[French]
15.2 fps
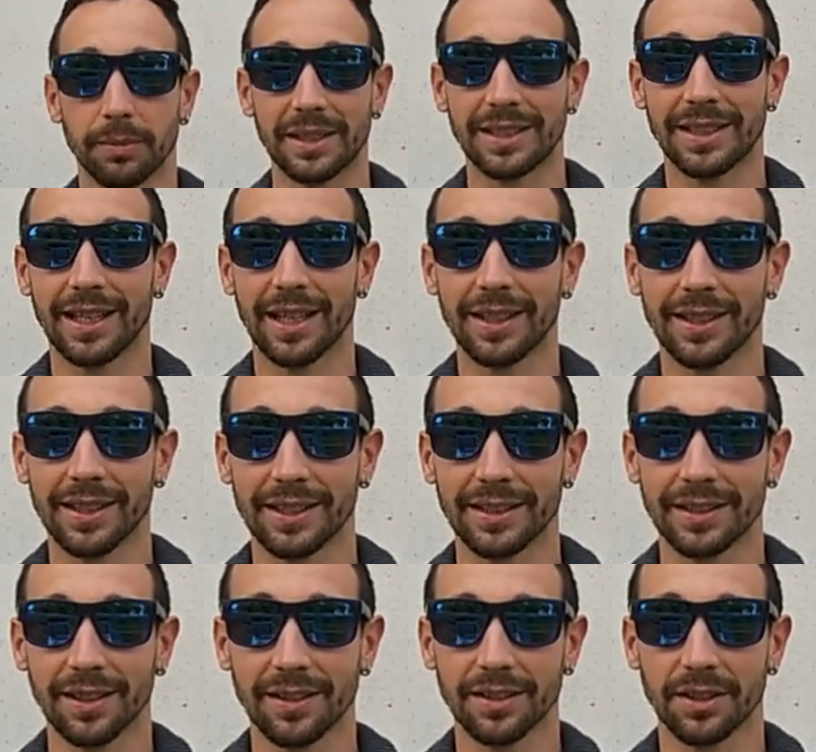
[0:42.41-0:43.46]
Mais ce qui est
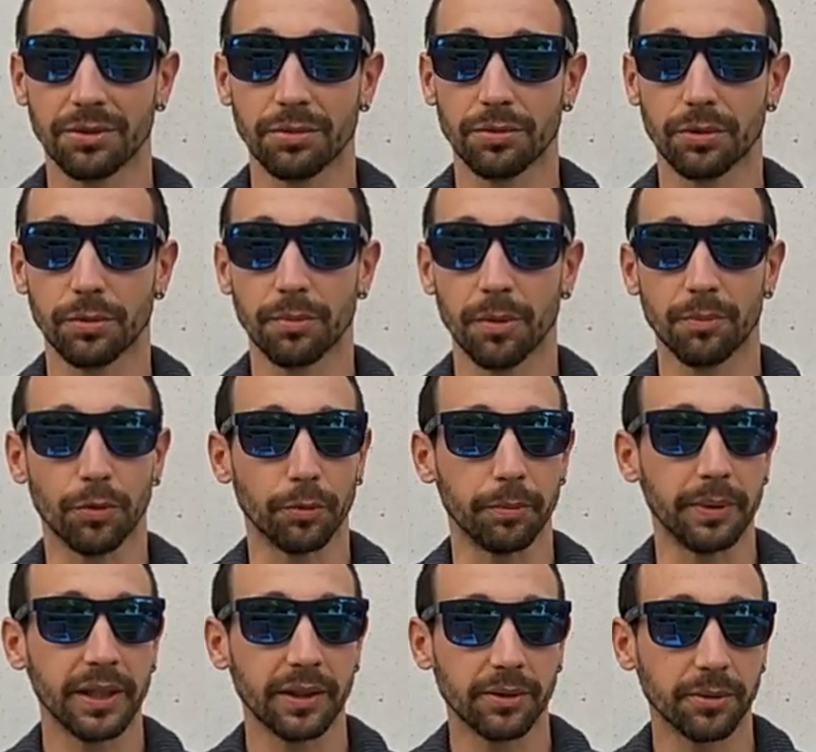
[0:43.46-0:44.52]
intéressant, c'est justement pour
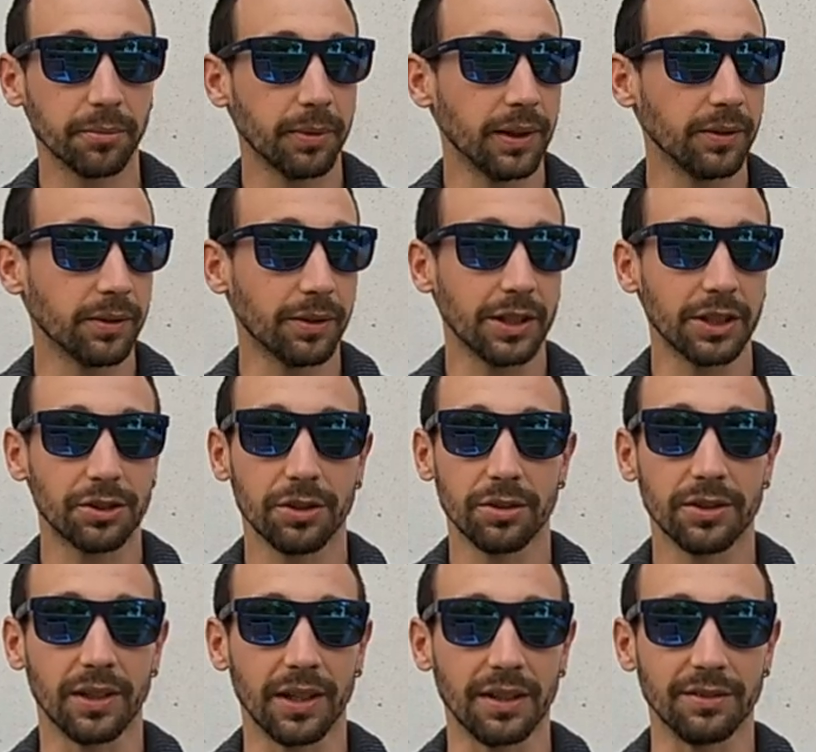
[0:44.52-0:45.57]
bien comprendre les
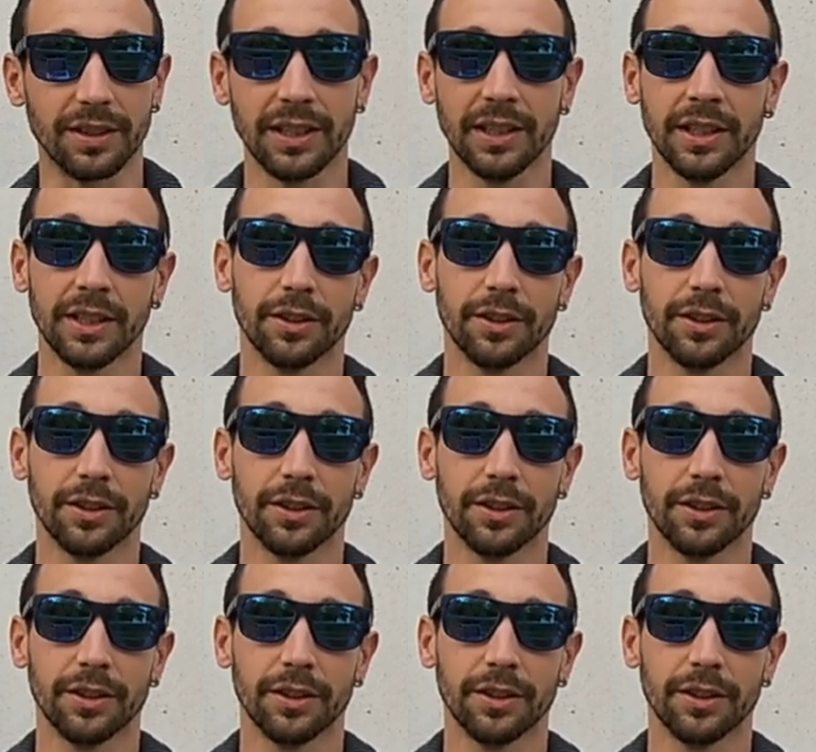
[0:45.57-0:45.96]
choses dans la vie,